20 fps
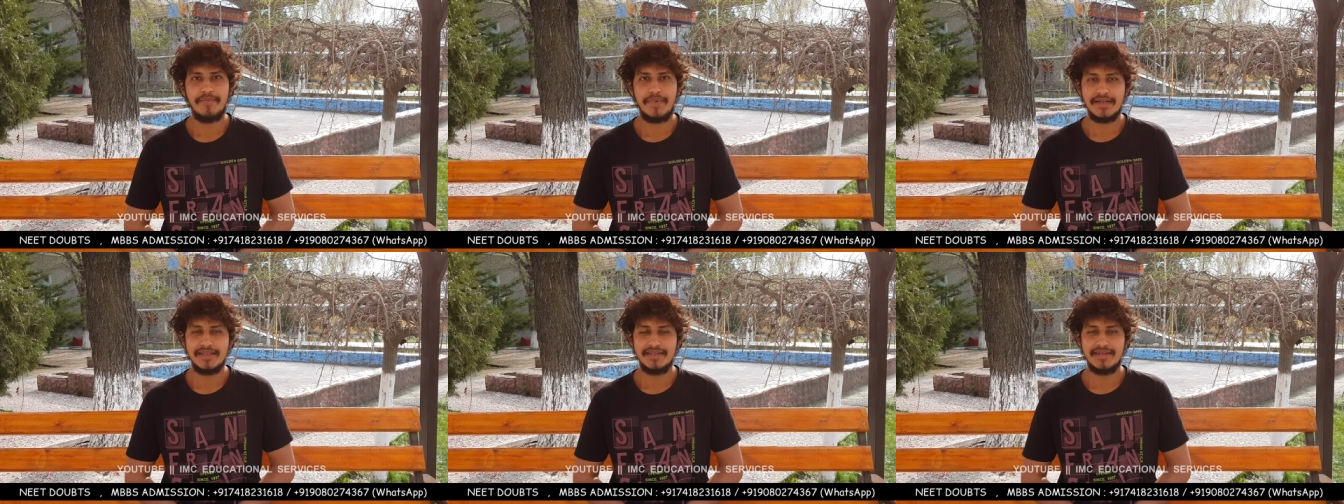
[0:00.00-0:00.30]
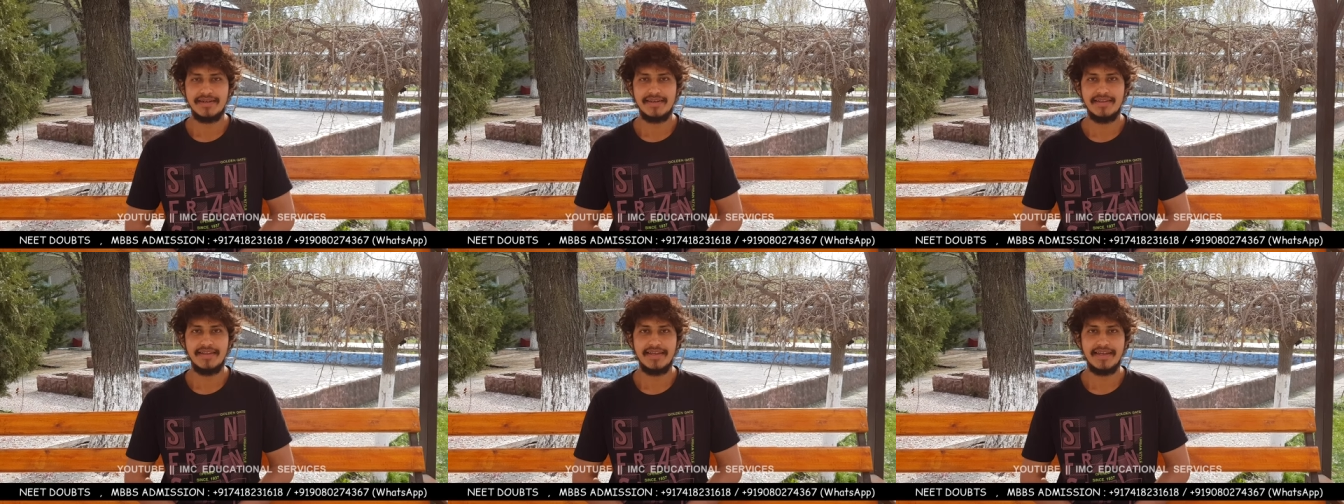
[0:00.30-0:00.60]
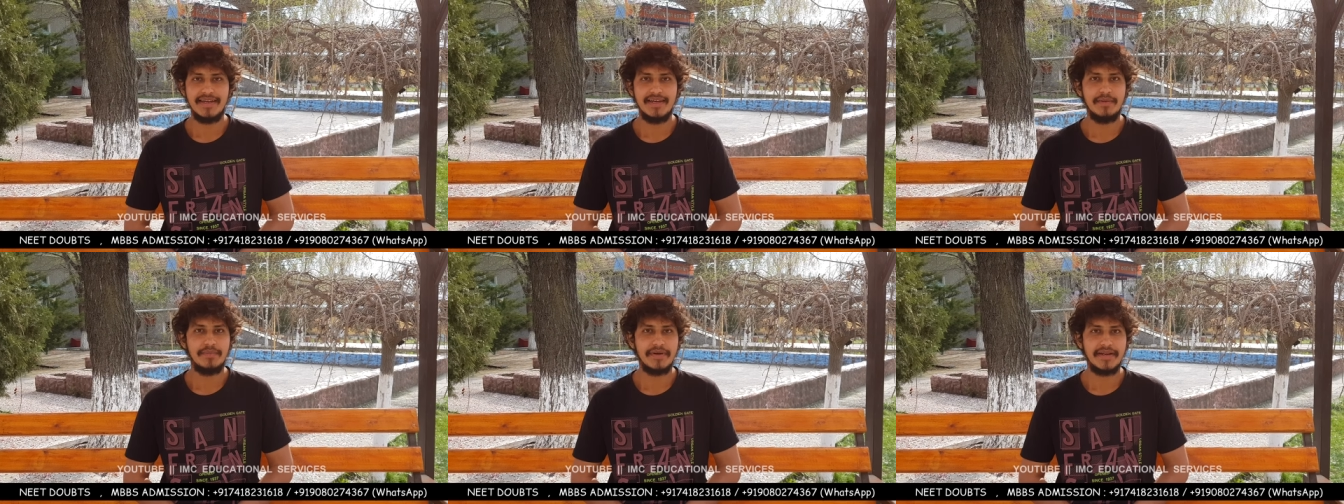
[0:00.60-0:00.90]
பார்த்துட்டு
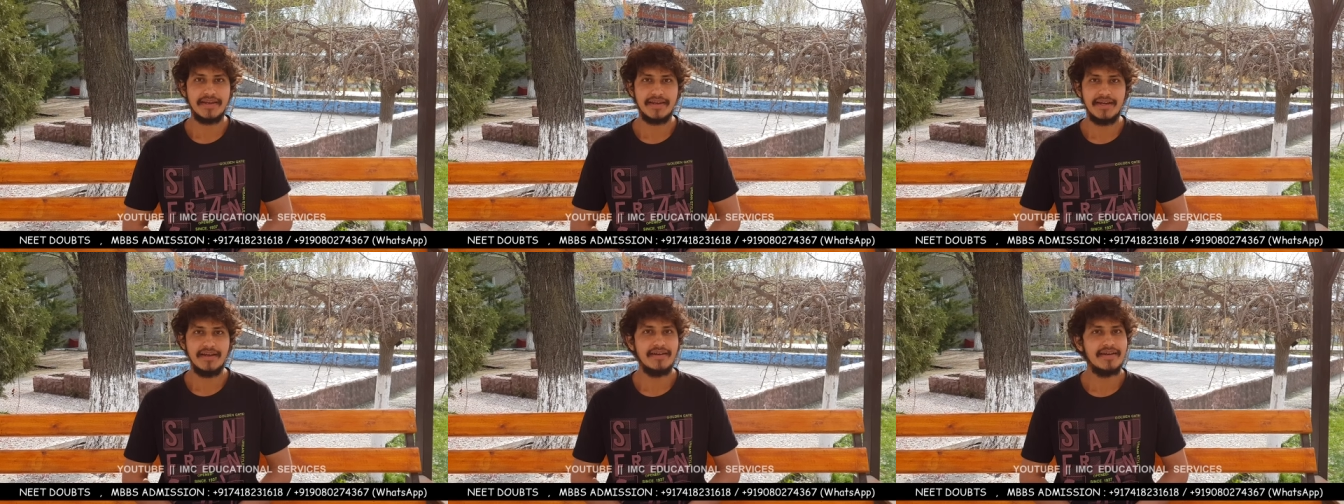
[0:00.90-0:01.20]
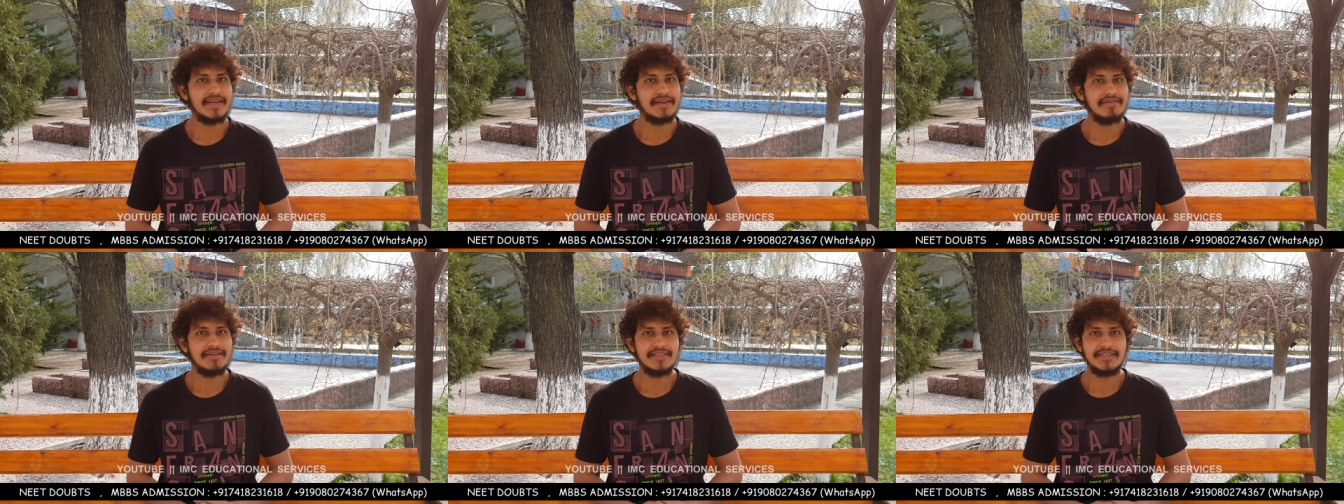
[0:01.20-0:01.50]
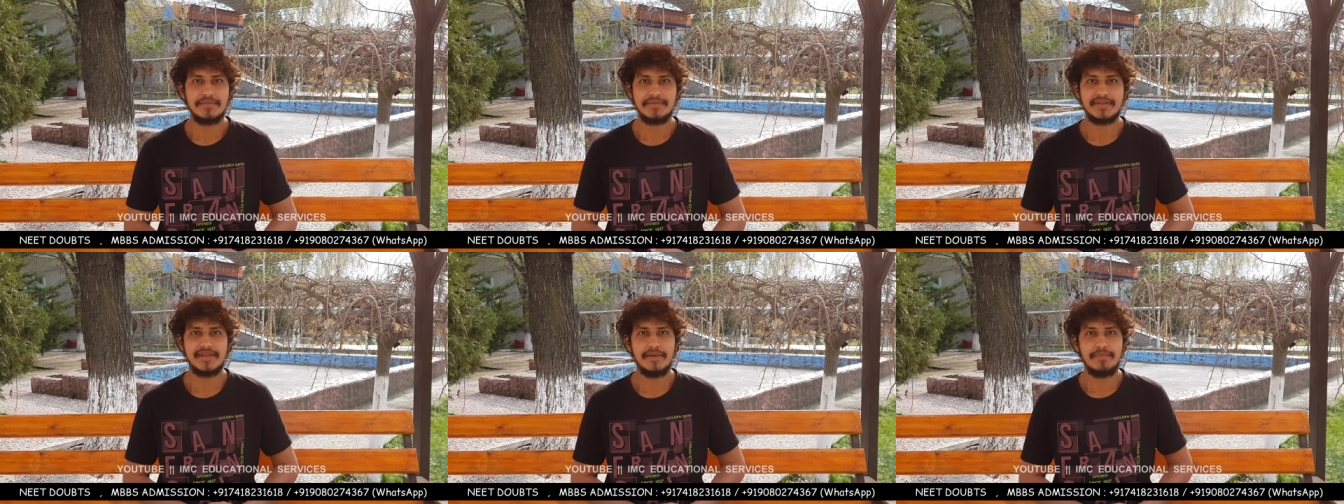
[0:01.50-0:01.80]
இருந்தீங்க அப்படின்னா நீங்கள்
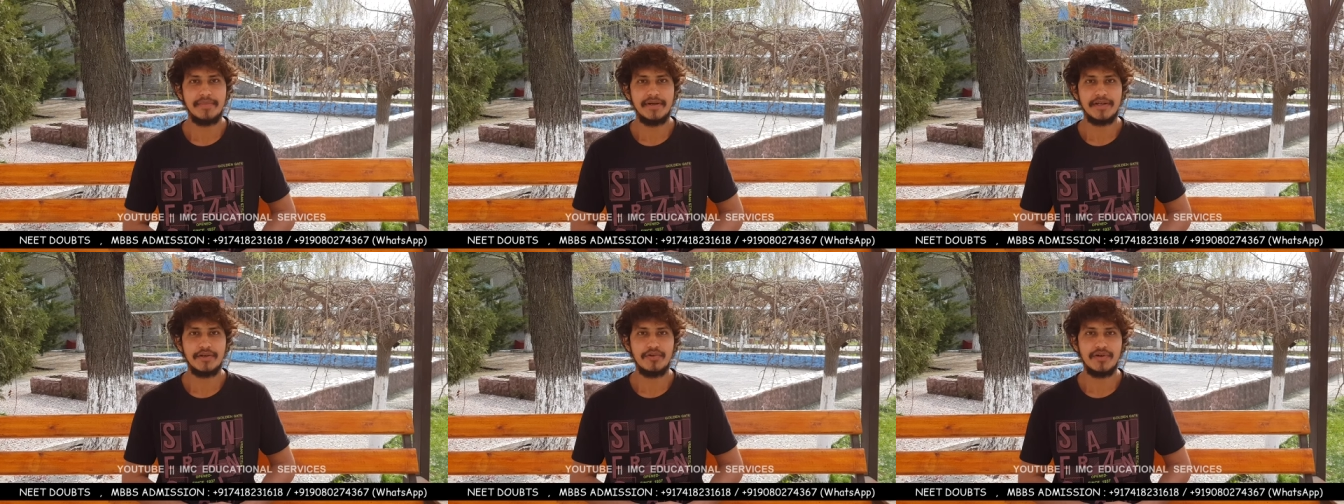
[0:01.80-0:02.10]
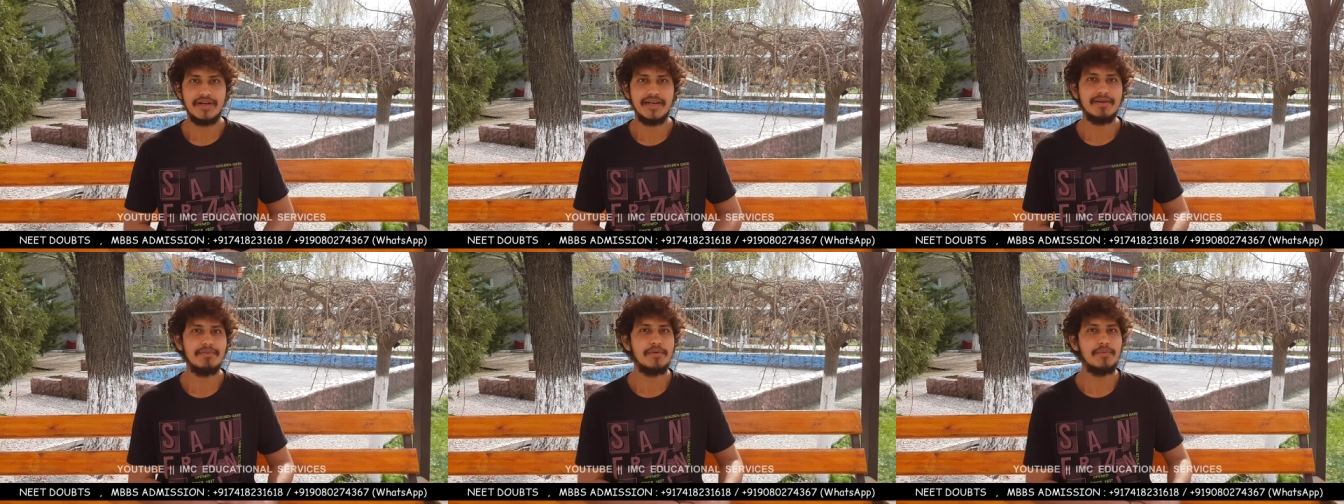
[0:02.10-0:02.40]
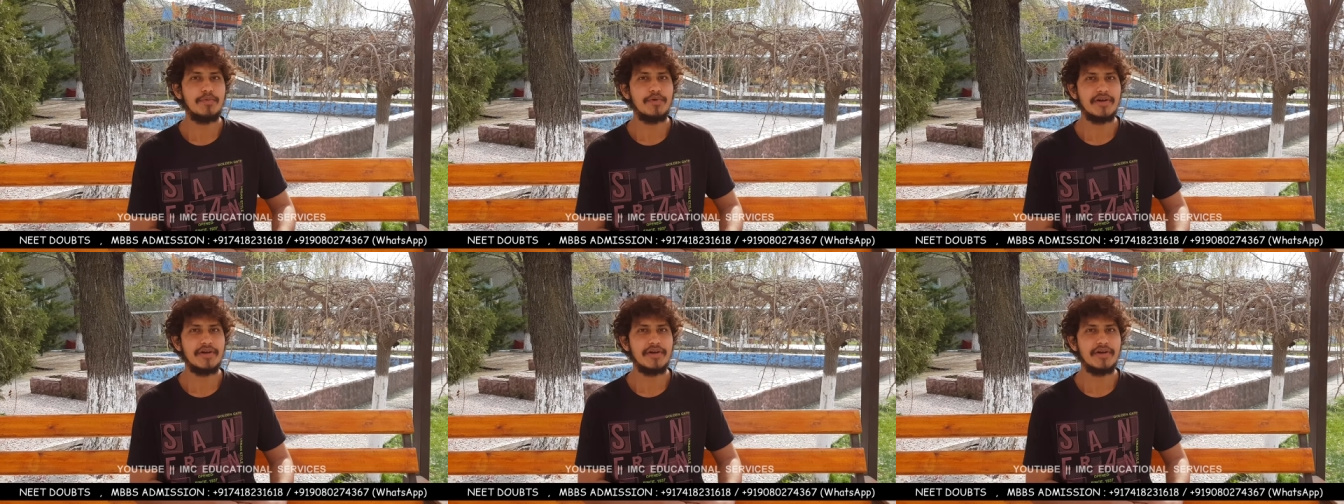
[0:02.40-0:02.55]
வந்து சப்ஸ்கிரைப் பண்ணிக்கோங்க நம்ம